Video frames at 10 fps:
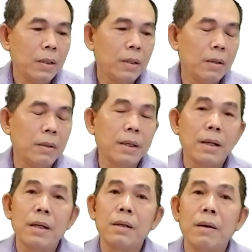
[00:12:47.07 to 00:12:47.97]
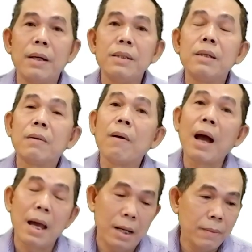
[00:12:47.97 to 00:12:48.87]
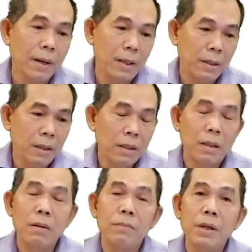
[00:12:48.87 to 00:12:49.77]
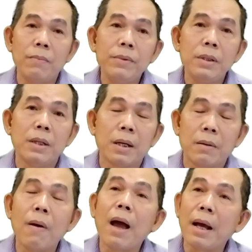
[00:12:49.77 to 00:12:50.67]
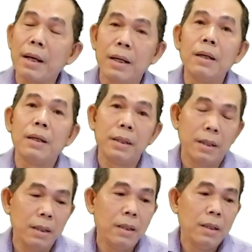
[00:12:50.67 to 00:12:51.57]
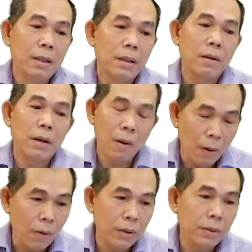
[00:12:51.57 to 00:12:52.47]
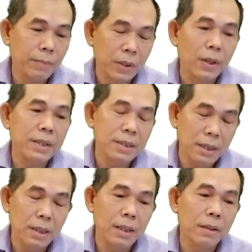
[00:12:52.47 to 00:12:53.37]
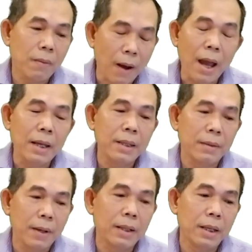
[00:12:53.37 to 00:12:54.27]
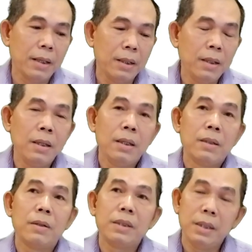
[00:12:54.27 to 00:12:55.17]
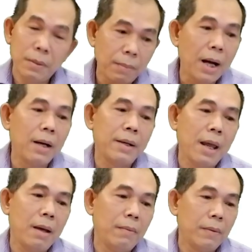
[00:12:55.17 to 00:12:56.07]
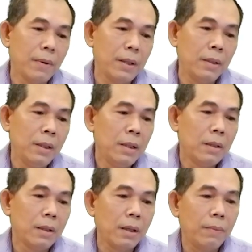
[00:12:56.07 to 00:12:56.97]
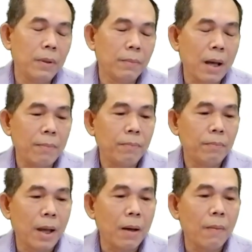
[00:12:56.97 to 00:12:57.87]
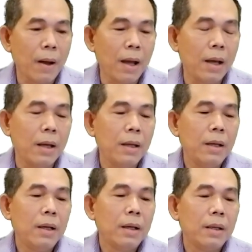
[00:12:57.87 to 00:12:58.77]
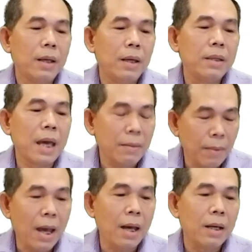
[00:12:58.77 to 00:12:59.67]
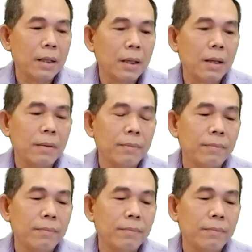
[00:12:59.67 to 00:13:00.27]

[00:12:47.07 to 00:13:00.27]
do đó ta cần có cái chìa khóa các bạn nó cũng giống như là khóa cửa vậy đó nó có cái ổ rồi mình có cái chìa để khóa nha các bạn nhé rồi chìa mở ra vân vân rồi cái phương pháp mã hóa để giải mã đó